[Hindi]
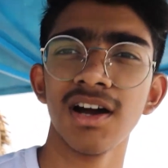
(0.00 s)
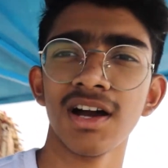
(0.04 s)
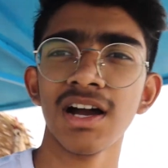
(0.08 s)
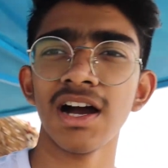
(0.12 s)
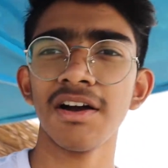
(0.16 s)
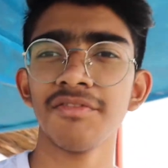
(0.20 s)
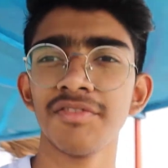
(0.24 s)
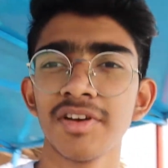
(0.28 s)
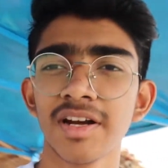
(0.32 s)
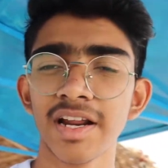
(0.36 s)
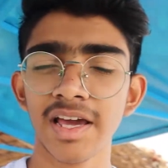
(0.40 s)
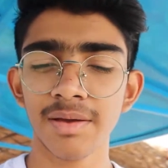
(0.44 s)

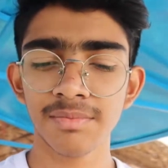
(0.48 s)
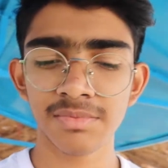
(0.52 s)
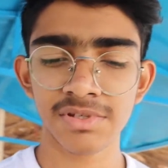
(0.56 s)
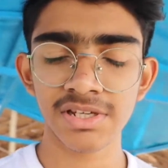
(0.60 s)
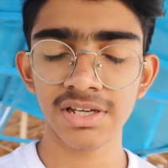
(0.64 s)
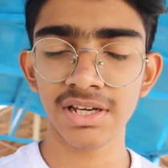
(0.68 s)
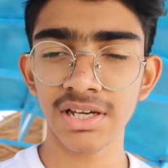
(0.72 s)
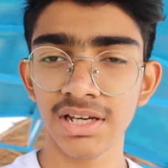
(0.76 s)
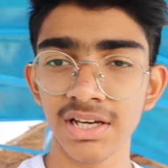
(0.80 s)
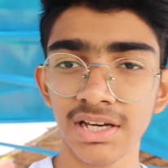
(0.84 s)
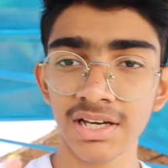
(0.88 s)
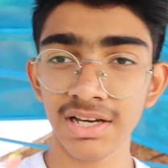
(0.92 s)
काफ़ी टाइम
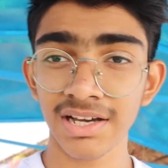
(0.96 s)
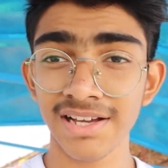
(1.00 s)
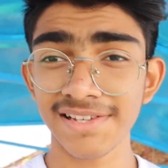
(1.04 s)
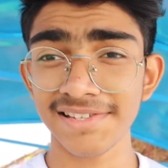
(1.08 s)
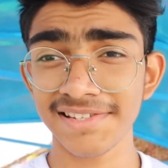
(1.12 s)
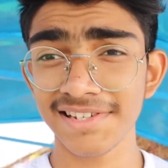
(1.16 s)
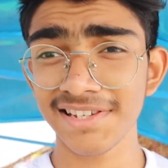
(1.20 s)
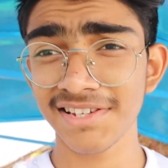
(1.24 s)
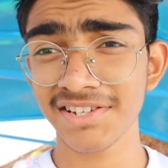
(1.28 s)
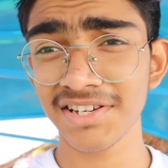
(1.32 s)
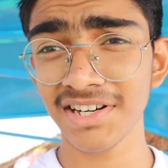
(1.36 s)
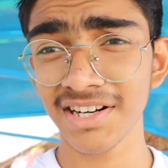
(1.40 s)
से
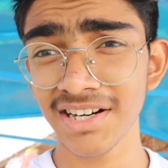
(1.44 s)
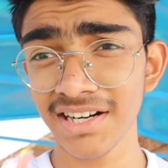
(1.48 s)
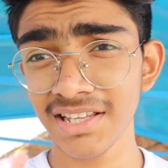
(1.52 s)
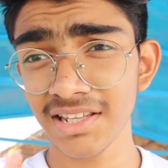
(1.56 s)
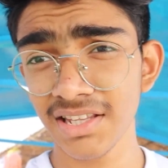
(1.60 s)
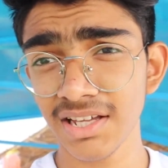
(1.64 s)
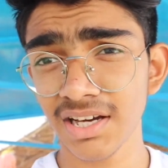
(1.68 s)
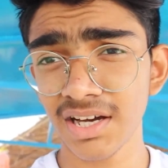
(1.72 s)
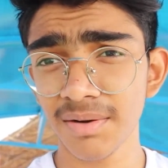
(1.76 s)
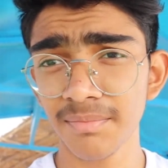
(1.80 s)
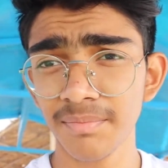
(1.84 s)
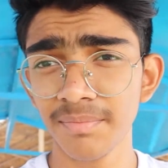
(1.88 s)
कंसिस्टेंट
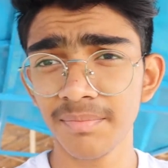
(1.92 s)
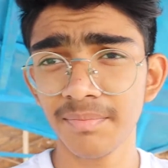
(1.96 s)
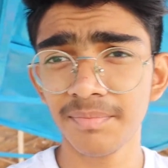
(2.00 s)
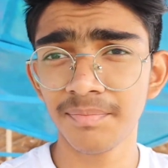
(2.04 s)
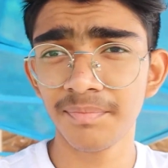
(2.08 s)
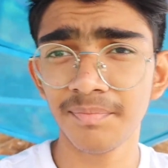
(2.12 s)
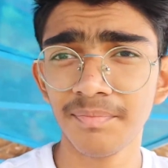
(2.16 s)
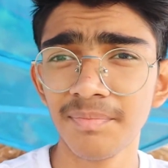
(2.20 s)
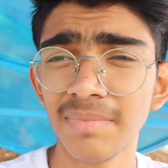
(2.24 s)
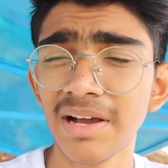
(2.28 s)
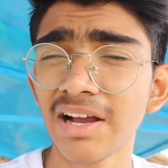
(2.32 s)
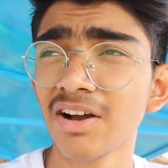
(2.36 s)
नहीं था
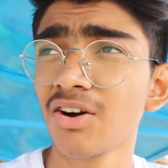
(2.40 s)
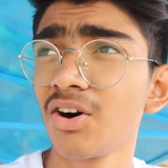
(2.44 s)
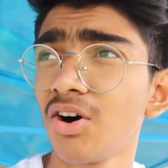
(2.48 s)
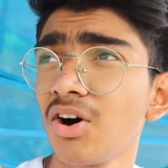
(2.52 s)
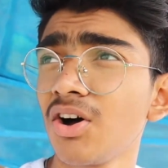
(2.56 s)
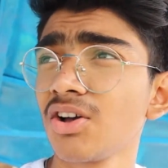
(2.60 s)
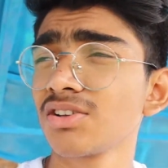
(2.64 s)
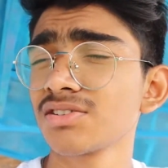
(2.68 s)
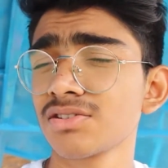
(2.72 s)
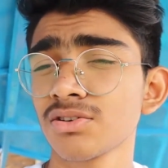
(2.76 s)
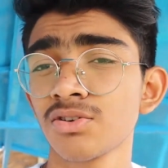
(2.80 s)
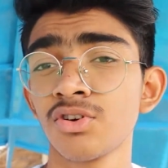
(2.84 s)

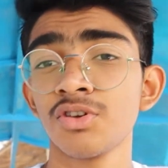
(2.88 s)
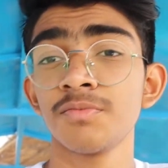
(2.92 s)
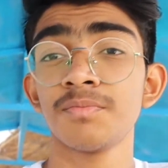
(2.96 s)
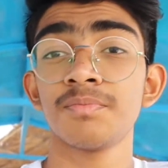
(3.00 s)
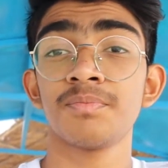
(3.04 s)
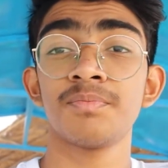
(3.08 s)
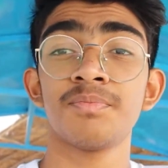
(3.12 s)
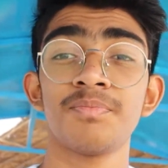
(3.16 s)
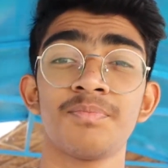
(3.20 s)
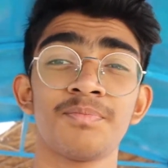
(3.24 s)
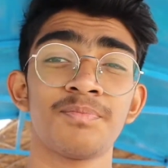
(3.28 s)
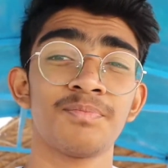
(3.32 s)
बिकॉज कोई
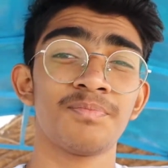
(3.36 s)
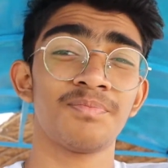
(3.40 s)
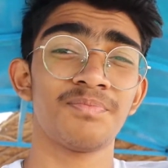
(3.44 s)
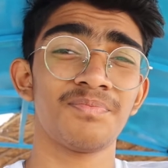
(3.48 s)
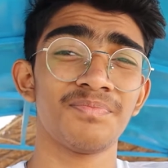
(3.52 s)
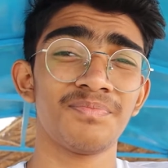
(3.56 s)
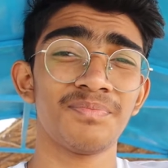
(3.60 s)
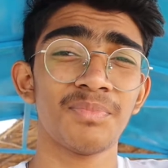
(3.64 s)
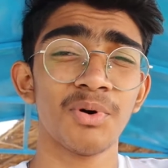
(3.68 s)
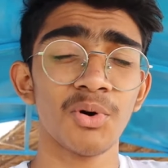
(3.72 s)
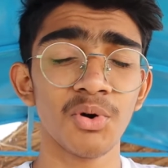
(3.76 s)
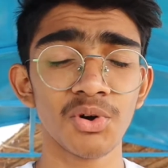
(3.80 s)

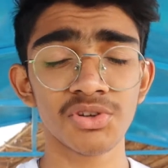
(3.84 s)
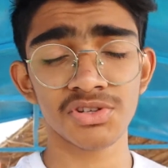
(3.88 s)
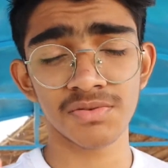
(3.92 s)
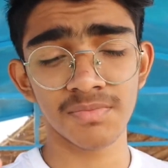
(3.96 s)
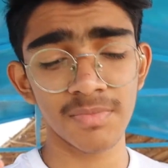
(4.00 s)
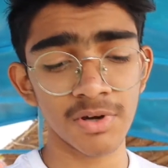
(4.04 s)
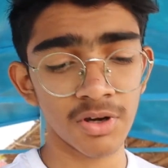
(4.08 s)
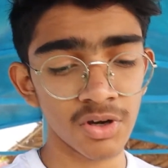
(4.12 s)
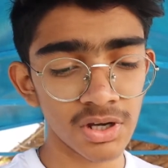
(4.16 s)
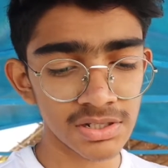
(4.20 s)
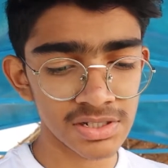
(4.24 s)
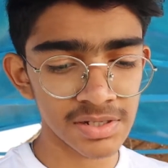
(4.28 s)

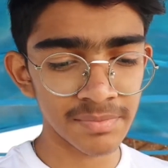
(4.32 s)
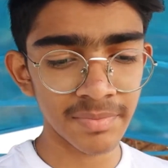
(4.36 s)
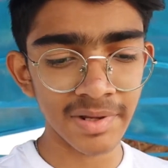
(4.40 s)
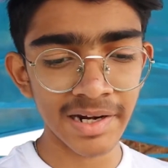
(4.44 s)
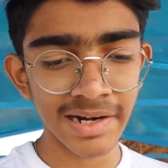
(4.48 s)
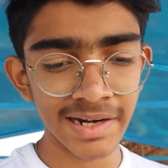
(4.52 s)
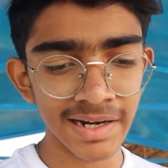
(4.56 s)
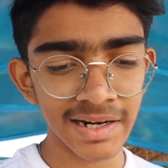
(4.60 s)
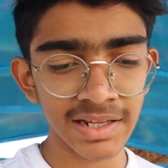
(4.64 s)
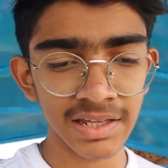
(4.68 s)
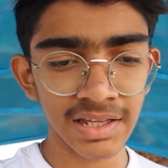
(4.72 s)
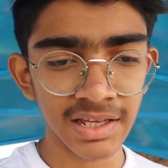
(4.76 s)
पोस्ट मेरे को ऐसे
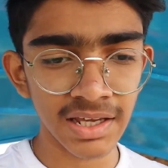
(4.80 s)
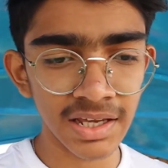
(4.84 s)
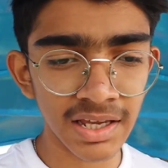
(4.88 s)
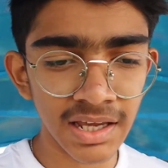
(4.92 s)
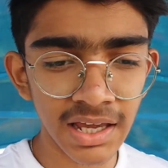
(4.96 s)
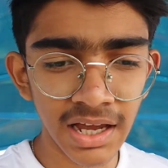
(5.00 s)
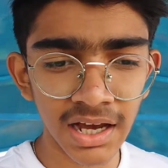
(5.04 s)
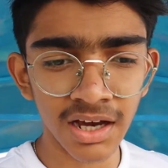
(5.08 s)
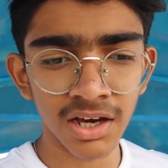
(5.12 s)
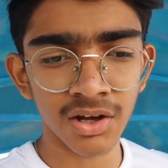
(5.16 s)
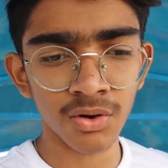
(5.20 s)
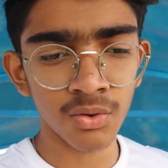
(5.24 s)
मिल नहीं रही थी कि
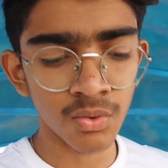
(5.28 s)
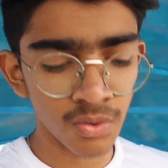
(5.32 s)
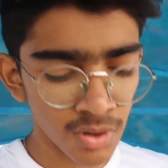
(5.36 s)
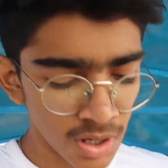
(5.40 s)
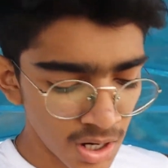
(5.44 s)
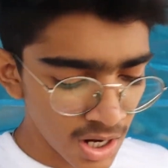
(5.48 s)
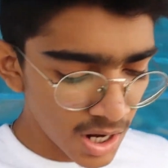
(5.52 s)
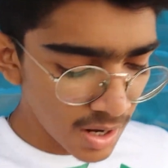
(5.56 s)
क्या करूँ